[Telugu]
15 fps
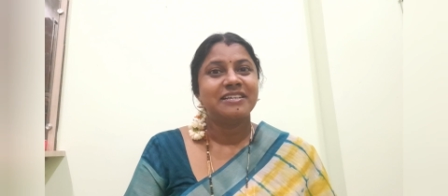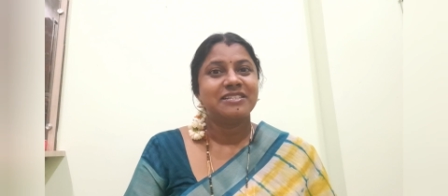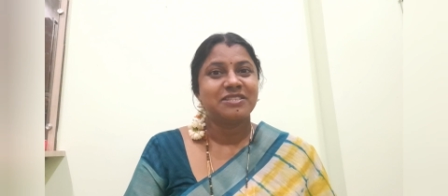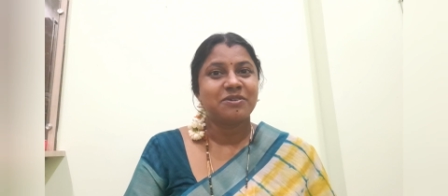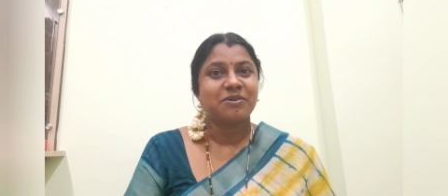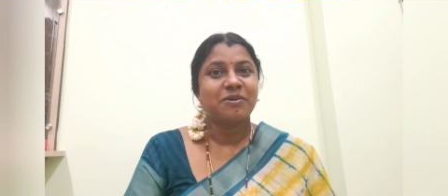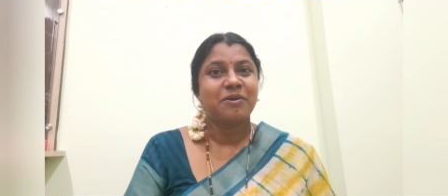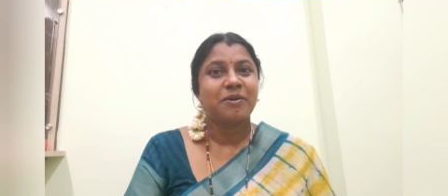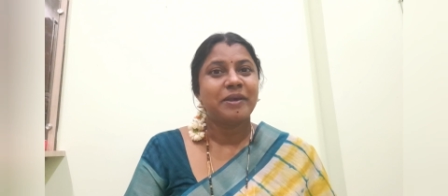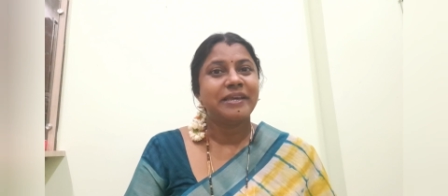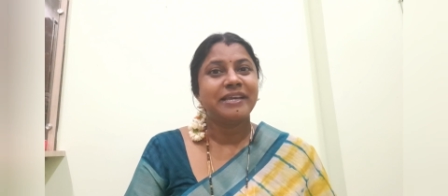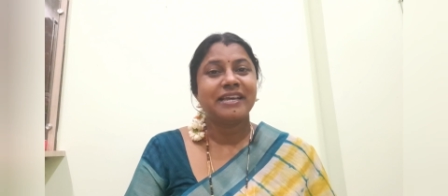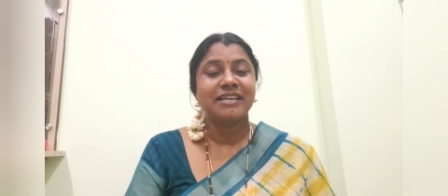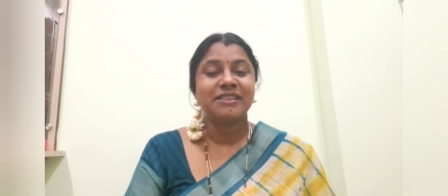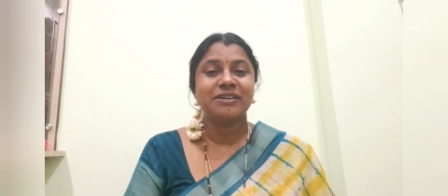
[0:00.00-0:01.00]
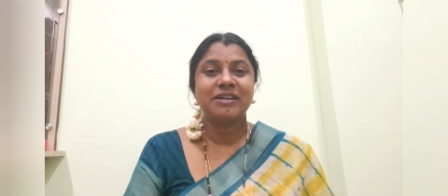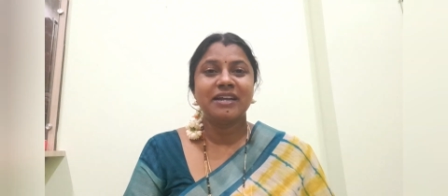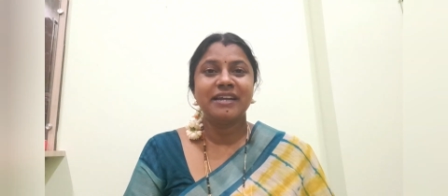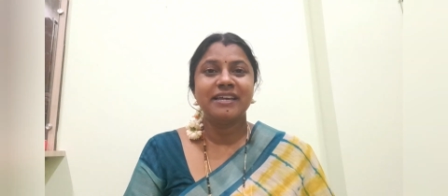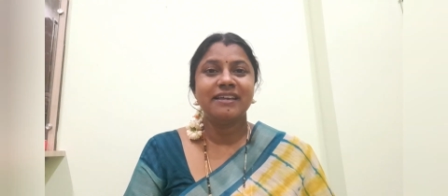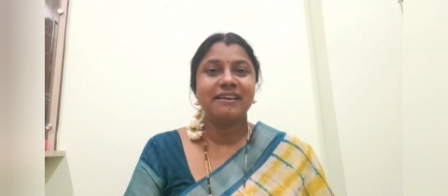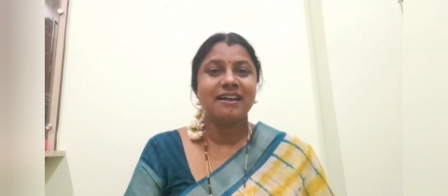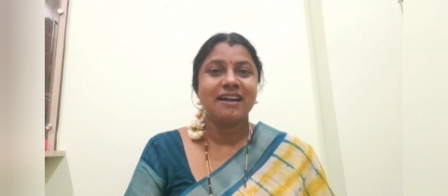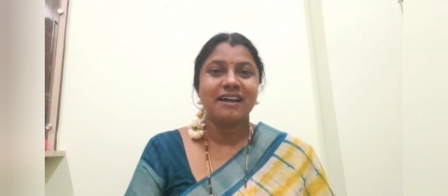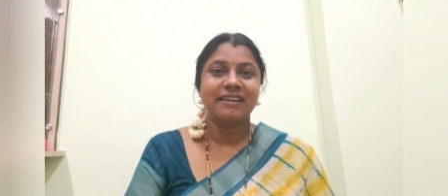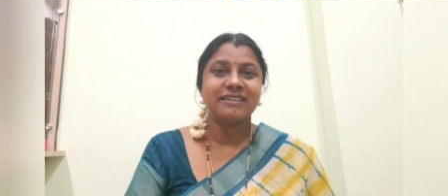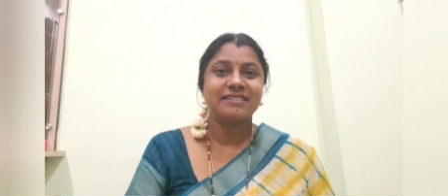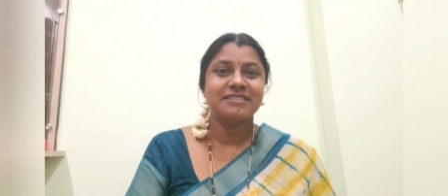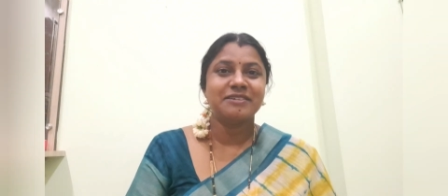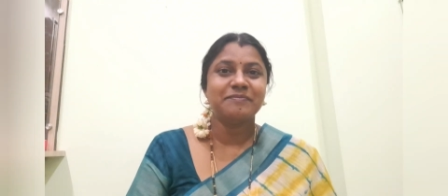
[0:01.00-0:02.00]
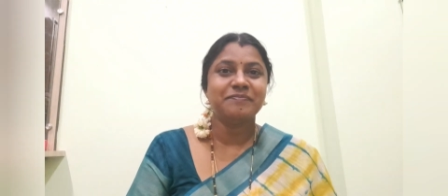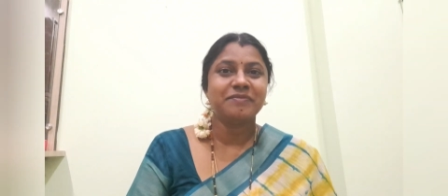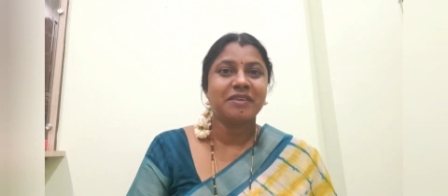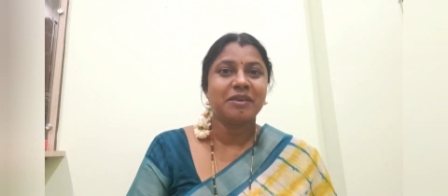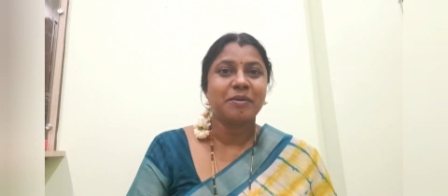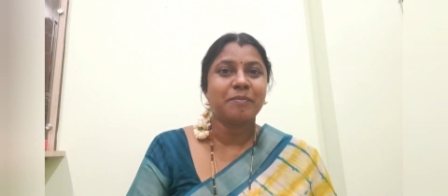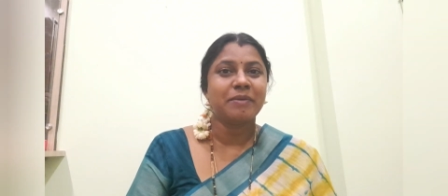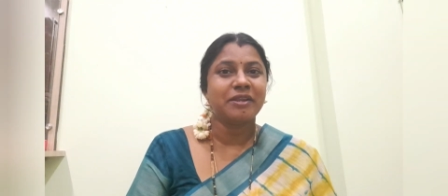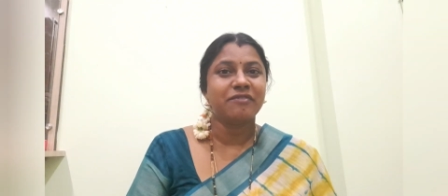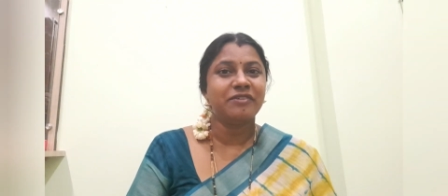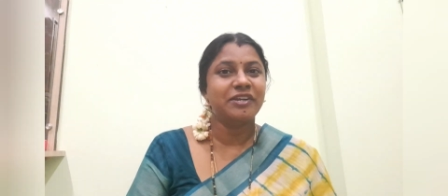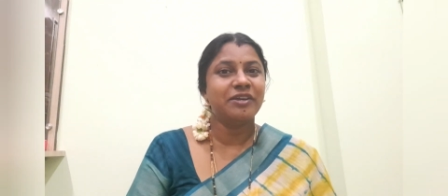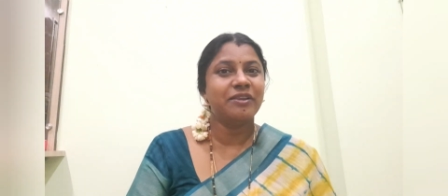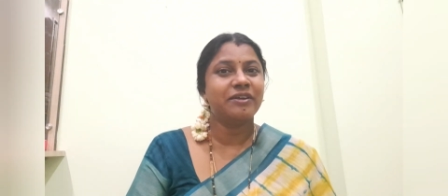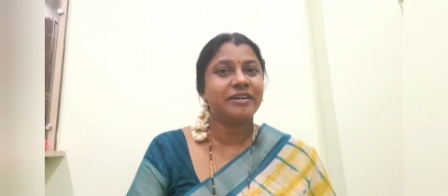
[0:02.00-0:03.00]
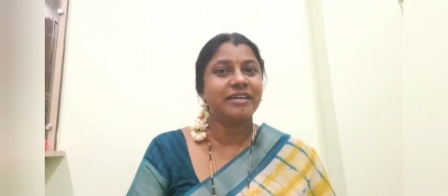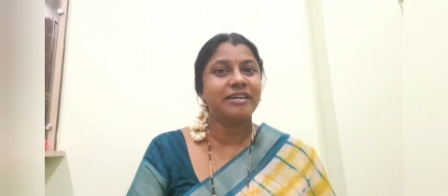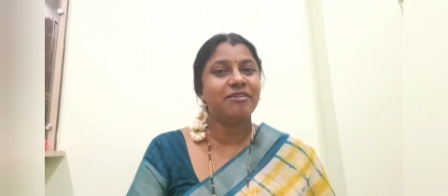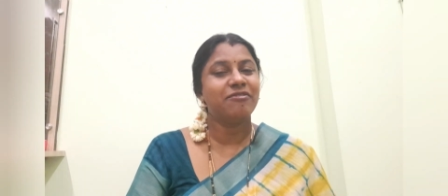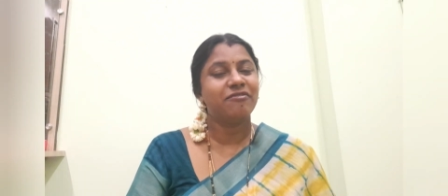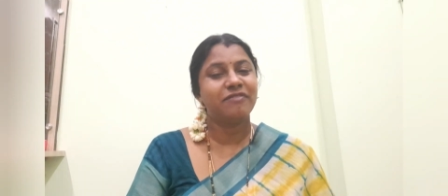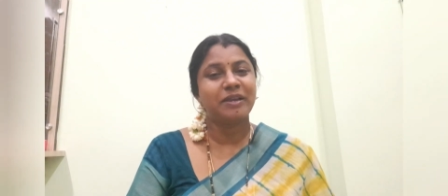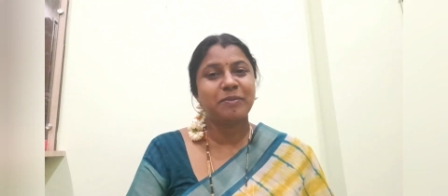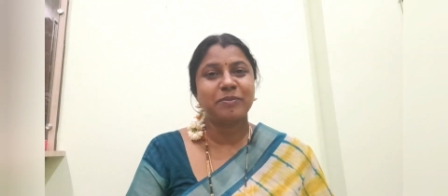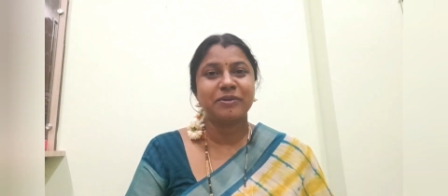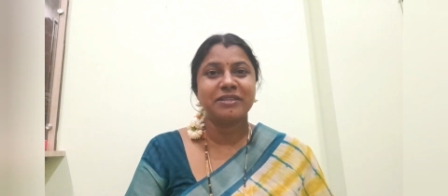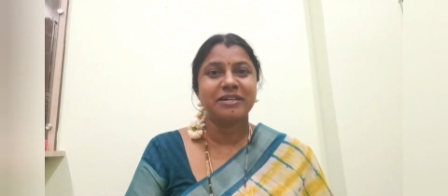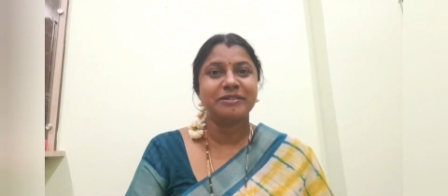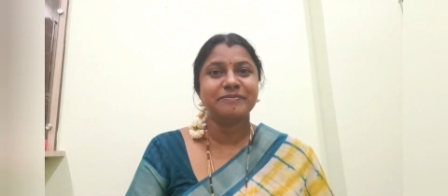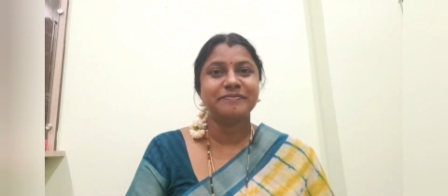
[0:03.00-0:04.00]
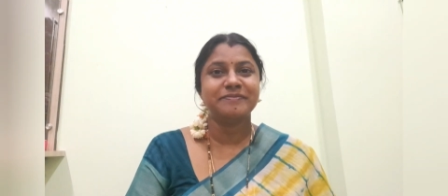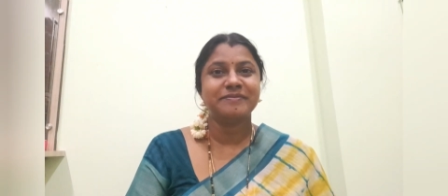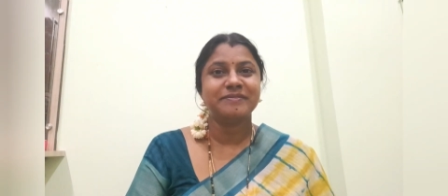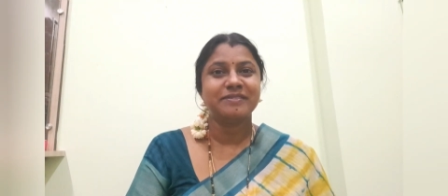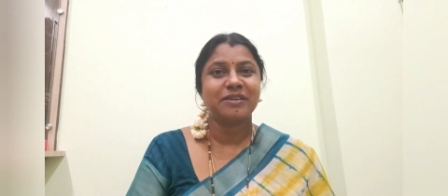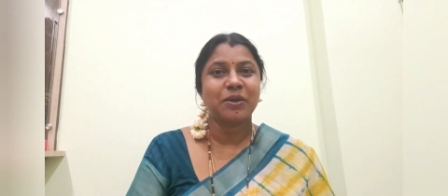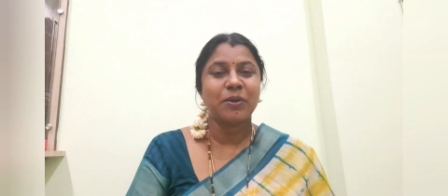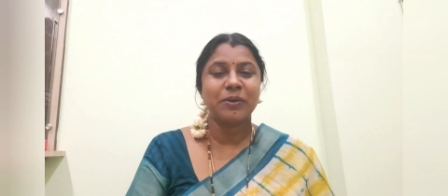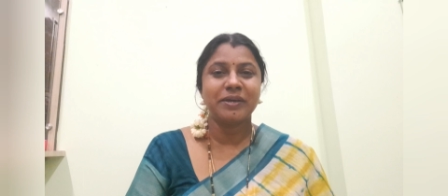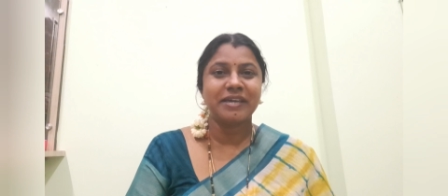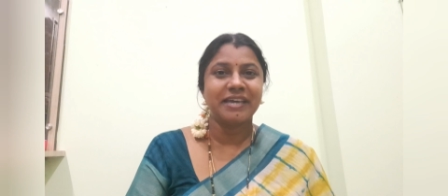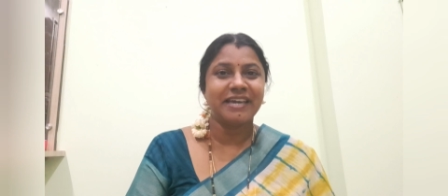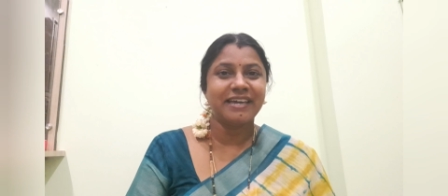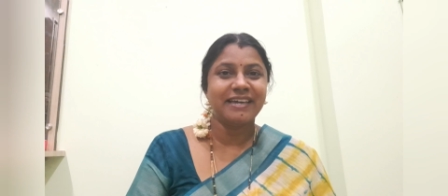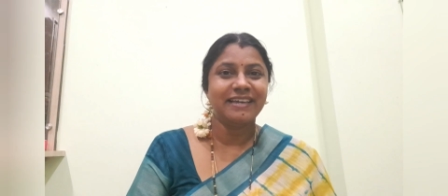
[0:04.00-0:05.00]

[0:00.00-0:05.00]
సో ఇంకెందుకండి ఆలస్యం మన వీడియోలోకి వెళ్ళిపోదాం ఓకే